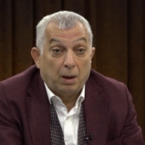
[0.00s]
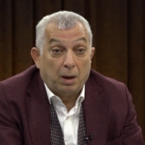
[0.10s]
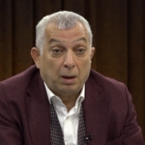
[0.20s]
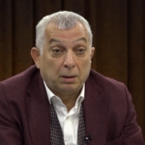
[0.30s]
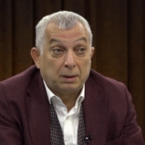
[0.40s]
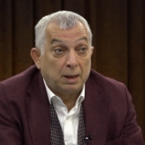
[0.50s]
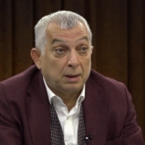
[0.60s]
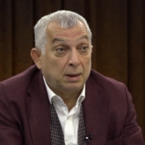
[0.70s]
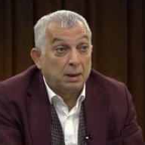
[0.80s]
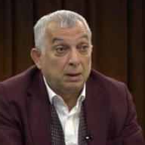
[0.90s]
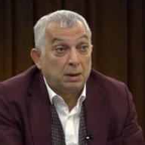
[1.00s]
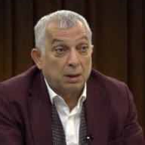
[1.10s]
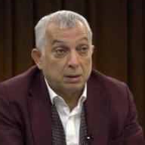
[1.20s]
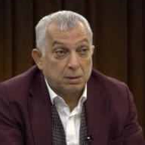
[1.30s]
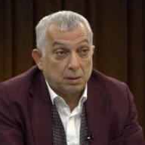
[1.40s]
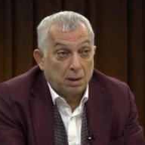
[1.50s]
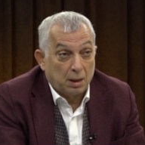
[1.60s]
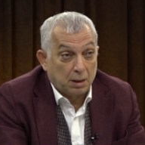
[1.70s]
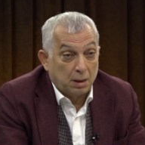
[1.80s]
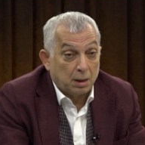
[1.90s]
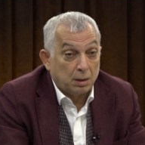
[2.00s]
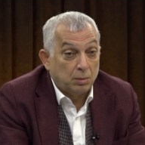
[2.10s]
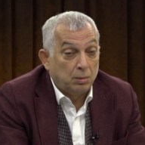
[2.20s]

altı ya da yedi kez Hakkari'de.